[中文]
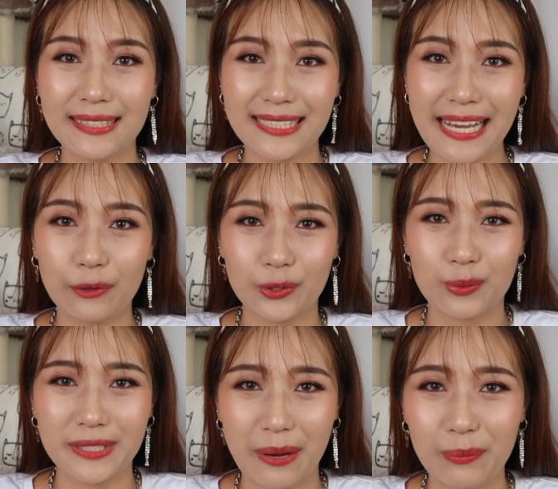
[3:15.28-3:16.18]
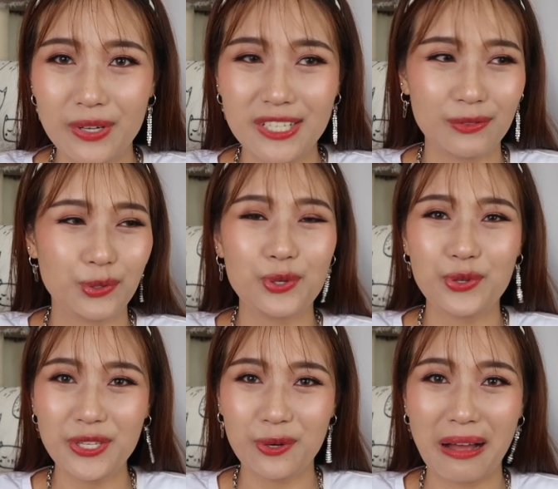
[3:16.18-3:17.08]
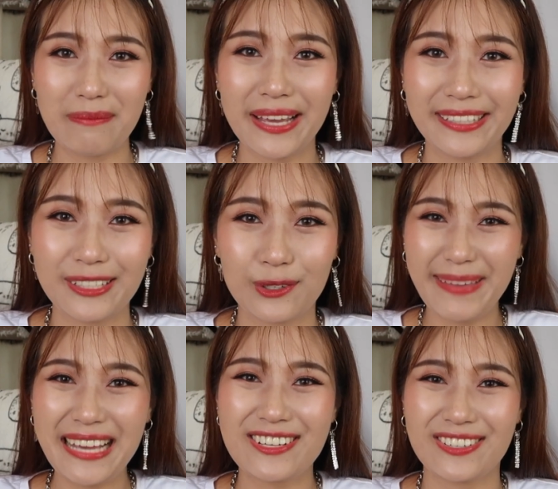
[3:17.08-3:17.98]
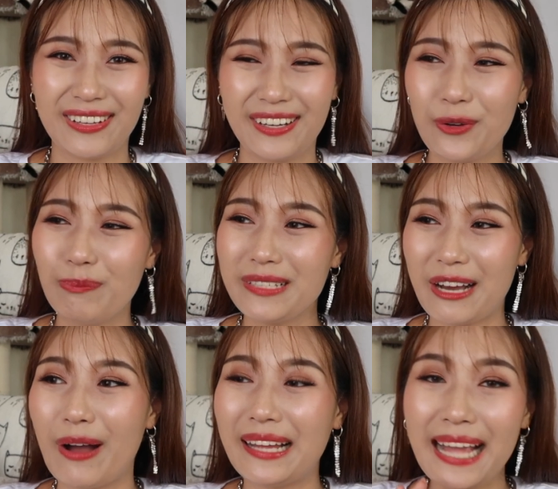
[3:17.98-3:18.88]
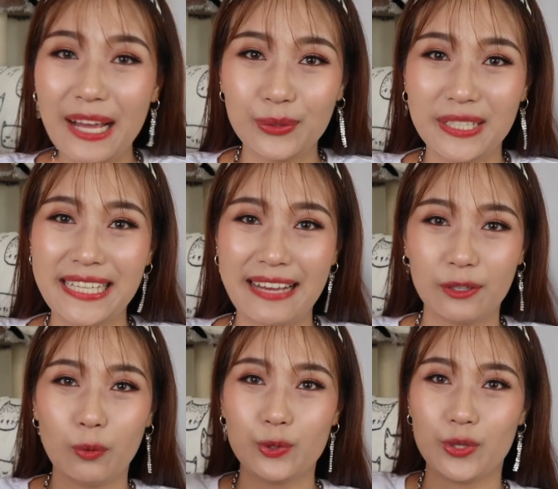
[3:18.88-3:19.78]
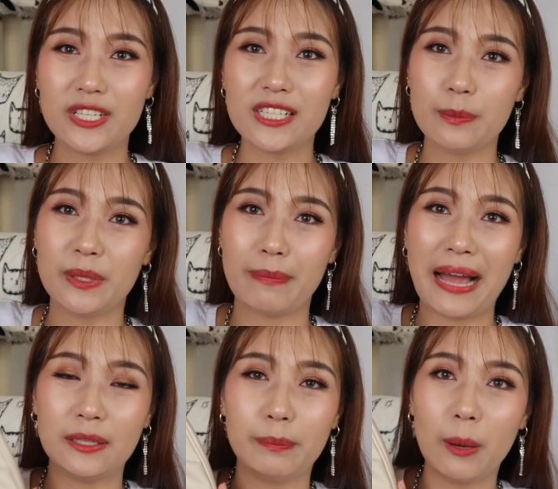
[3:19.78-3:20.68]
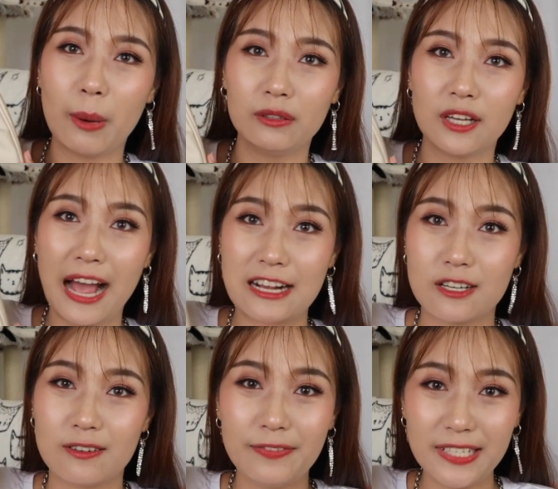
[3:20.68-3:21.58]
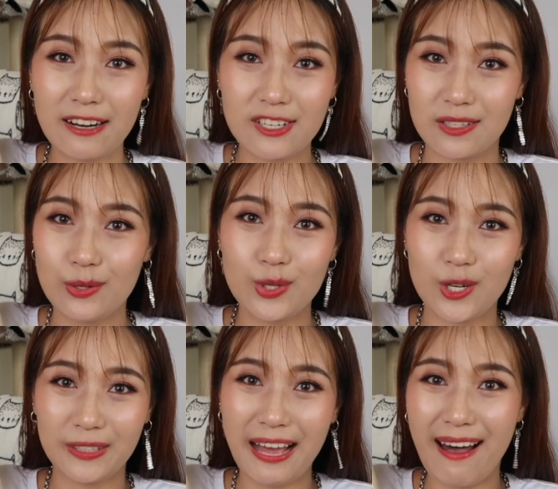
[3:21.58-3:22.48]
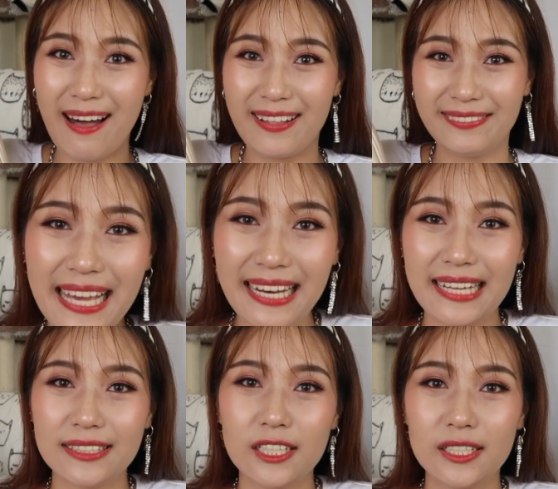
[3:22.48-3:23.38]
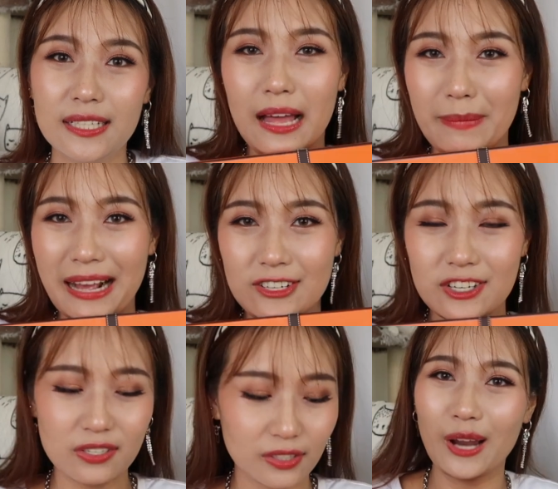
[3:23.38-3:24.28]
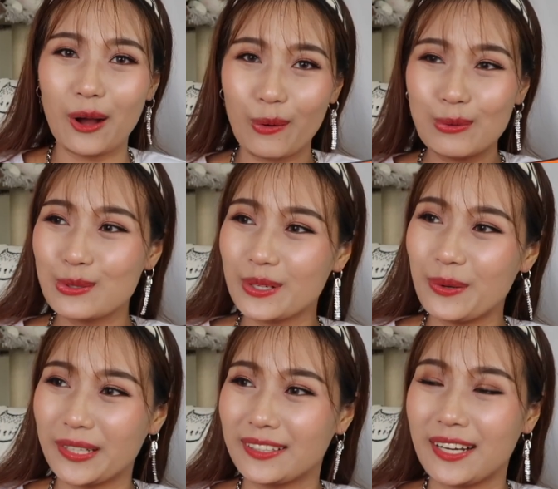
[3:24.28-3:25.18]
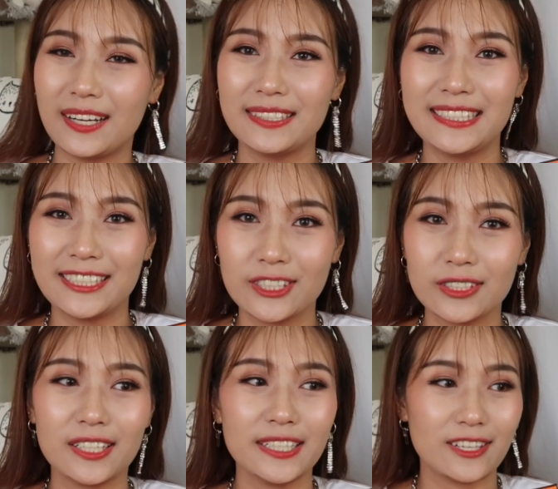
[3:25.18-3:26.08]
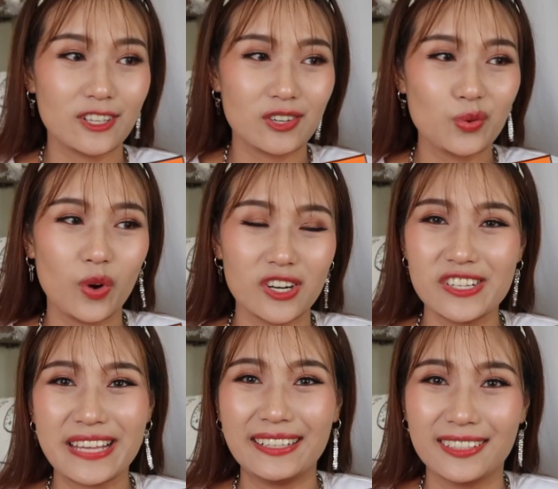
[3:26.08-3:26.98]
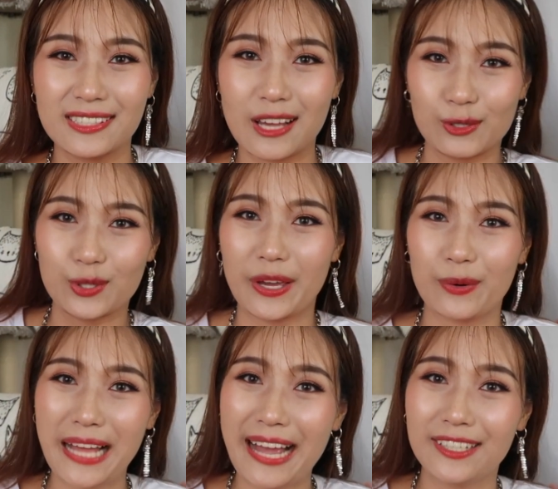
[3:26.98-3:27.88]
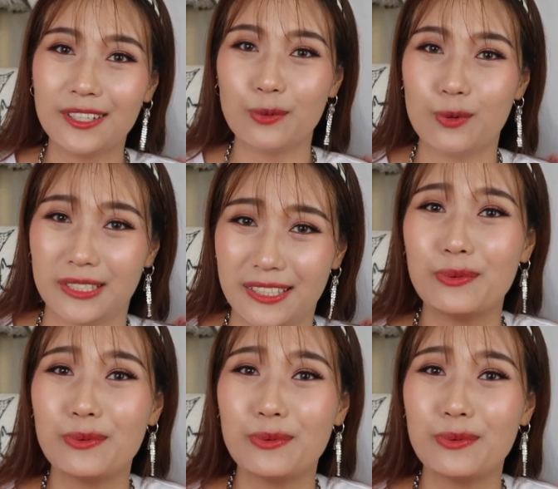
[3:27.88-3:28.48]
大家有那种强迫症，就是追求完美的那种妹纸呢，又不想花太多的钱呢，我觉得这个品牌的包包呢还是非常值得入手的。接下来呢，爱马仕的老公送给我的呢，其实呢也是我之前很早就给过他一个我的